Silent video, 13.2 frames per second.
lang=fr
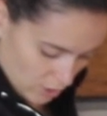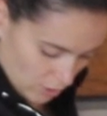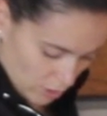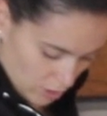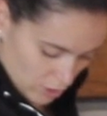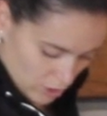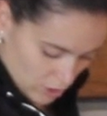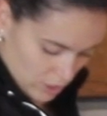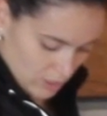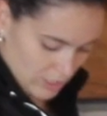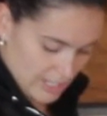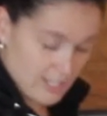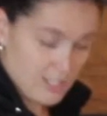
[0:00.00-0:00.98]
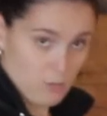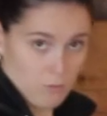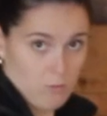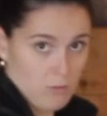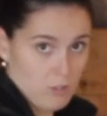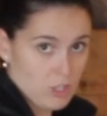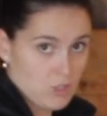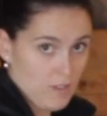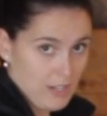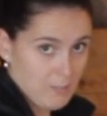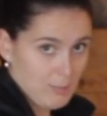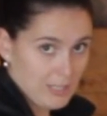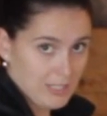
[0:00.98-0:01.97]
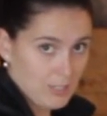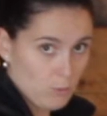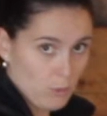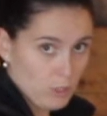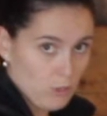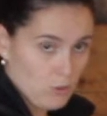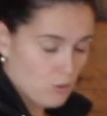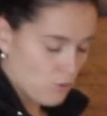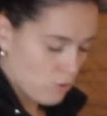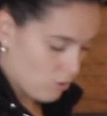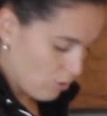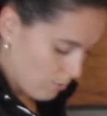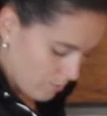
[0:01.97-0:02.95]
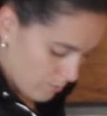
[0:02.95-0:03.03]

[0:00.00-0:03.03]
Donc là, les os, là, tu vas aller mettre tes doigts dessus.